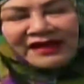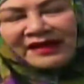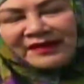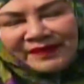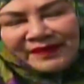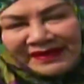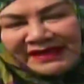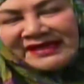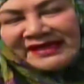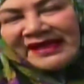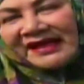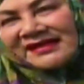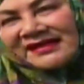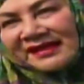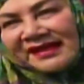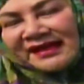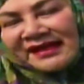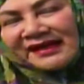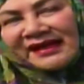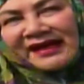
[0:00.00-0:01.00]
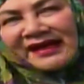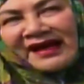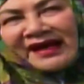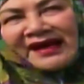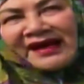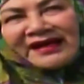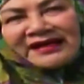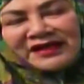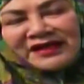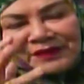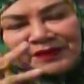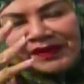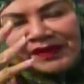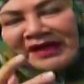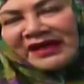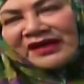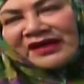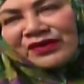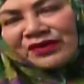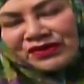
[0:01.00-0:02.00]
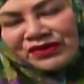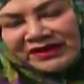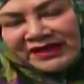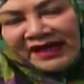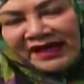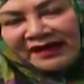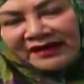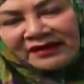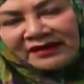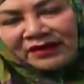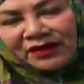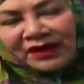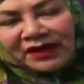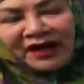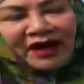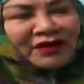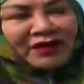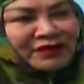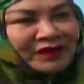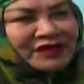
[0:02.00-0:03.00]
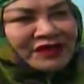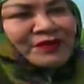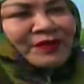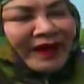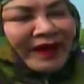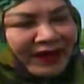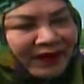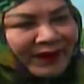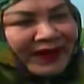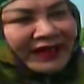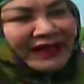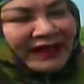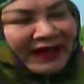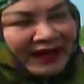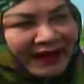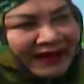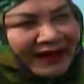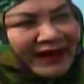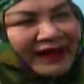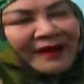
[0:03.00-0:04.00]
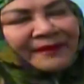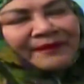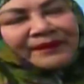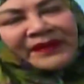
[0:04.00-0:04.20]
bisa segera diberi hujan oleh Allah Subhanahu wa taala.